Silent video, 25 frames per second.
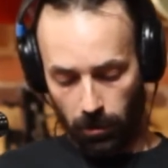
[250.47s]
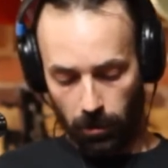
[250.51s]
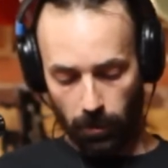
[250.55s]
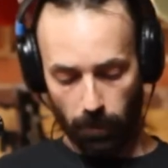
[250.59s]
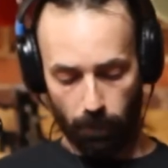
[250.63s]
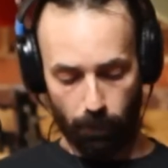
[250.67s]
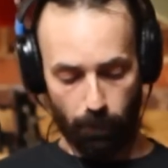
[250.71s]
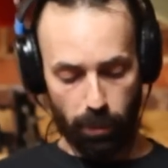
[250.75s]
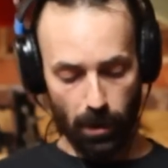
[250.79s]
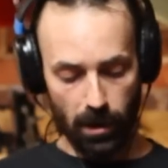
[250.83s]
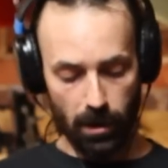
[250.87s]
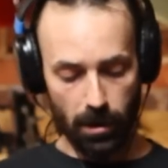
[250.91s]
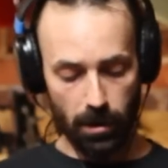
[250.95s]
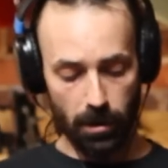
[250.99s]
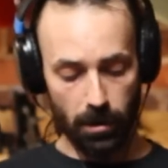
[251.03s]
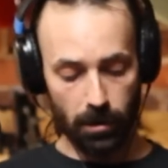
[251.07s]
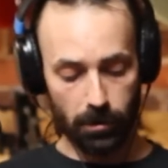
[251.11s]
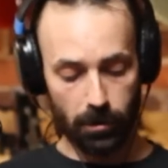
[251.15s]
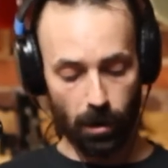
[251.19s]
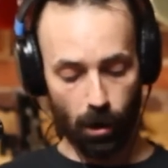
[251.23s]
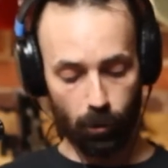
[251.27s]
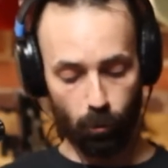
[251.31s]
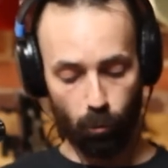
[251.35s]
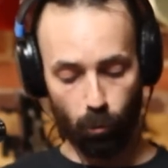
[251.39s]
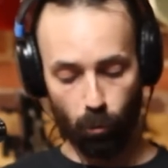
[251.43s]
И,
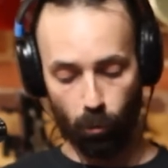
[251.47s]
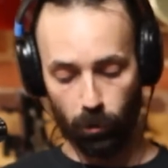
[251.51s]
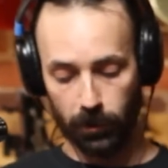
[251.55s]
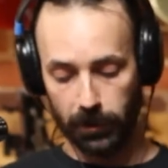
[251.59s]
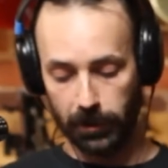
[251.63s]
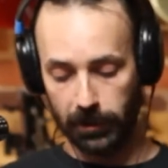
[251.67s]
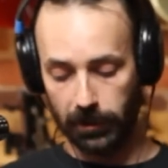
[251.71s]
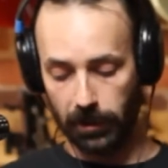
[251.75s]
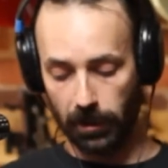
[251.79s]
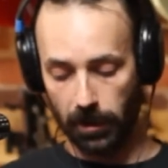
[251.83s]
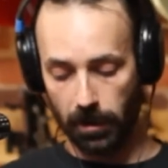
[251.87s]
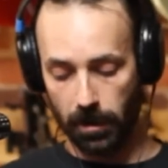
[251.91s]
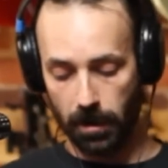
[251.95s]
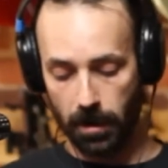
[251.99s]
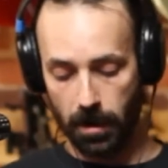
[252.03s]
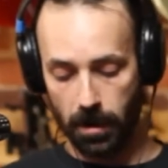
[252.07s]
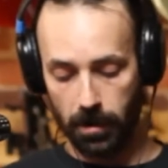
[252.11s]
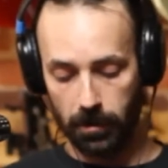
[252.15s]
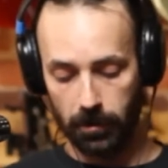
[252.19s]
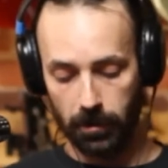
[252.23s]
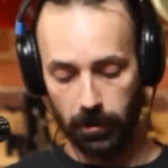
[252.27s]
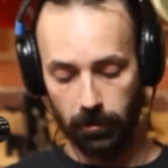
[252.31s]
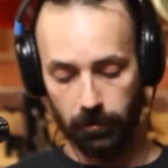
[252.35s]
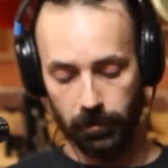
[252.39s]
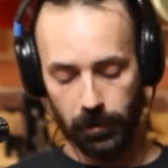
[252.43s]
блин, какой он
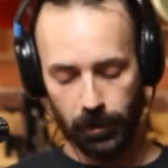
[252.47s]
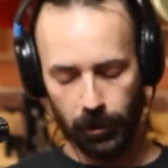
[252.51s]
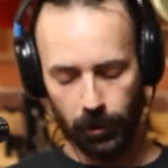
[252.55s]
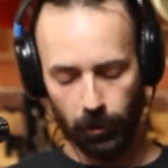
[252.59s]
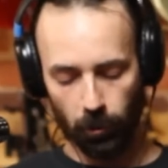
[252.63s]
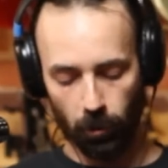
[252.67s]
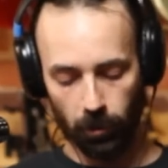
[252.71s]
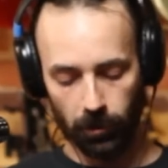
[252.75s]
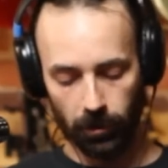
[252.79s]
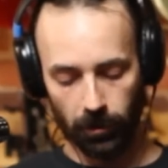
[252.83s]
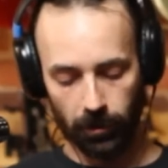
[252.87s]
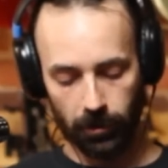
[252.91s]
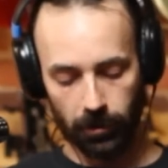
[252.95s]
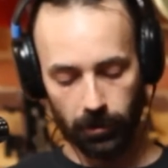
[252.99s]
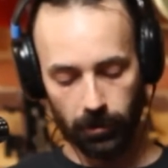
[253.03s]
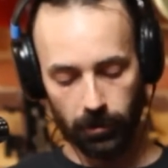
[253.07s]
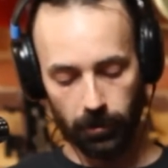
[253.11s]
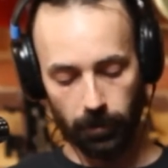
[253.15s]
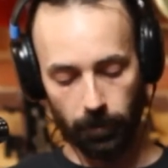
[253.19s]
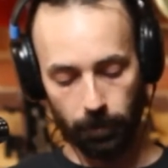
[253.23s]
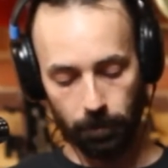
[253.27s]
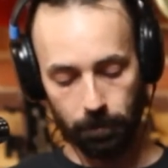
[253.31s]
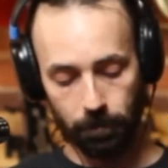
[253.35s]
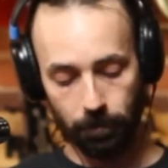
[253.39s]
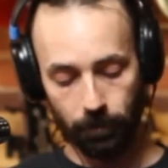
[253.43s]
странный
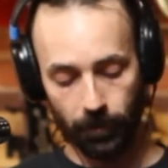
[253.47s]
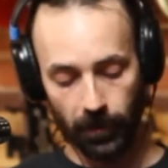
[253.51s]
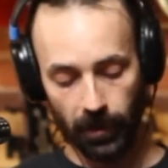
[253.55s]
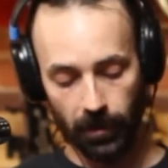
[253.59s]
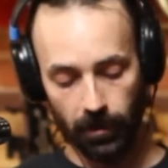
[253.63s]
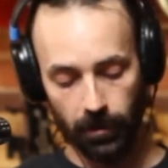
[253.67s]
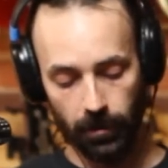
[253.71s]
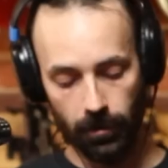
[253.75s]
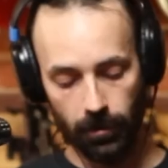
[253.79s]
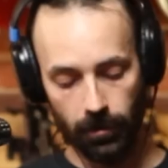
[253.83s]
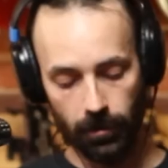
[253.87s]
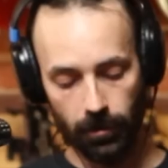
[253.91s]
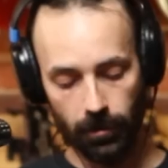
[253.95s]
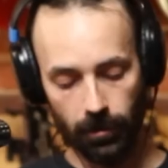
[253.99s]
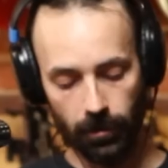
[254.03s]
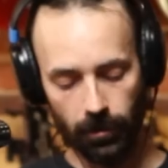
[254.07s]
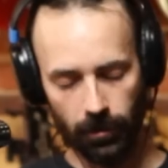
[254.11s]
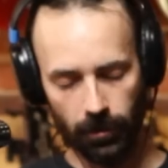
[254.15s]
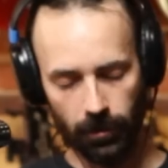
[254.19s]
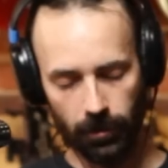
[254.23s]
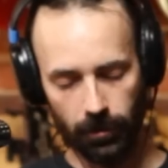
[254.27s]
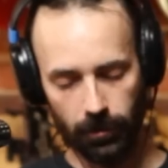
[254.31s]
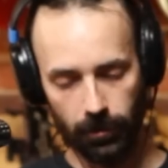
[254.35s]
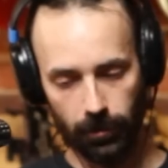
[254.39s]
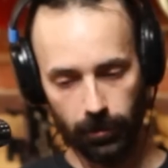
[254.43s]
все-таки
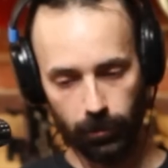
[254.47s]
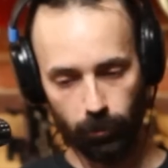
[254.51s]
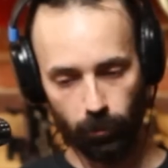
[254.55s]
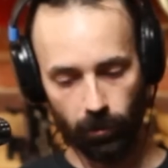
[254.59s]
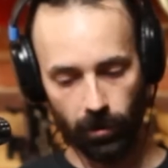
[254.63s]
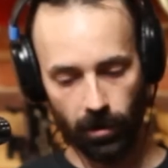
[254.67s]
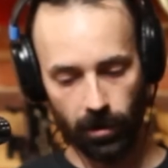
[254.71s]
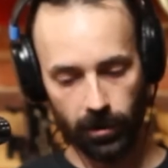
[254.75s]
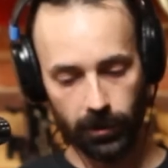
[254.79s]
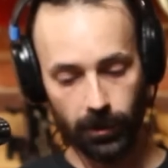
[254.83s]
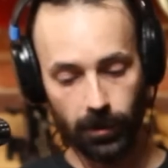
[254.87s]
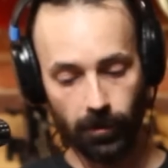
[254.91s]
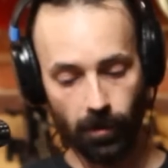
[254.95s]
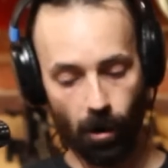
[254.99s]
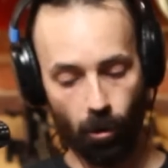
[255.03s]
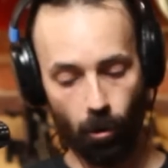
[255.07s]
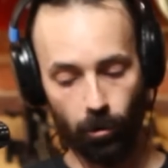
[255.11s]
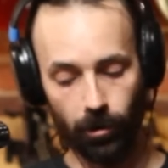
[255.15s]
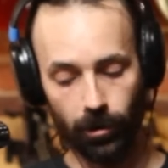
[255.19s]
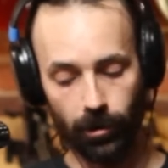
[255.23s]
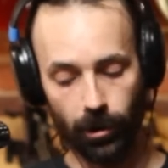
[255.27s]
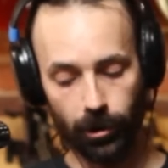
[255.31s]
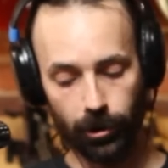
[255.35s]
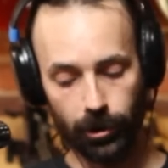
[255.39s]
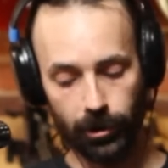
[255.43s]
и несуразной
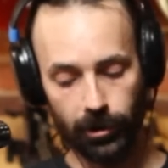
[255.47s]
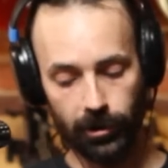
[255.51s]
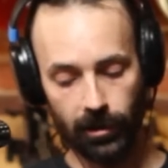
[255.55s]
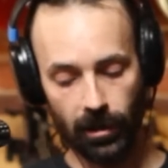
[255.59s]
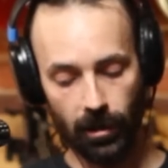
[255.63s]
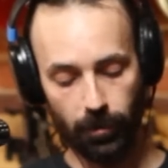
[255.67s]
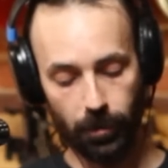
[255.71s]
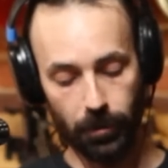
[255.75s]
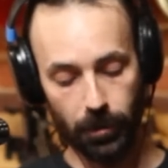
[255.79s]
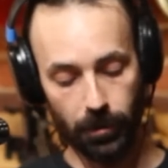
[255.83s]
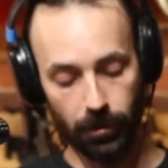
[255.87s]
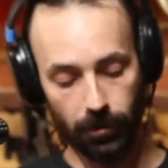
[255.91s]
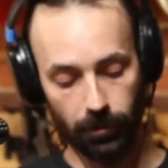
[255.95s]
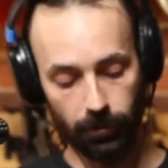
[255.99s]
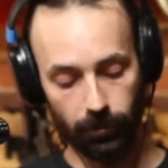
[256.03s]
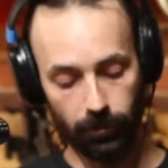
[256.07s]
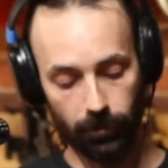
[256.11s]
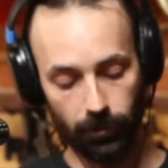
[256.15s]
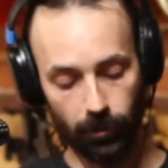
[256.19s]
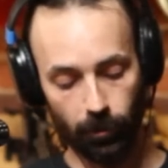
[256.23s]
какой-то даже степени.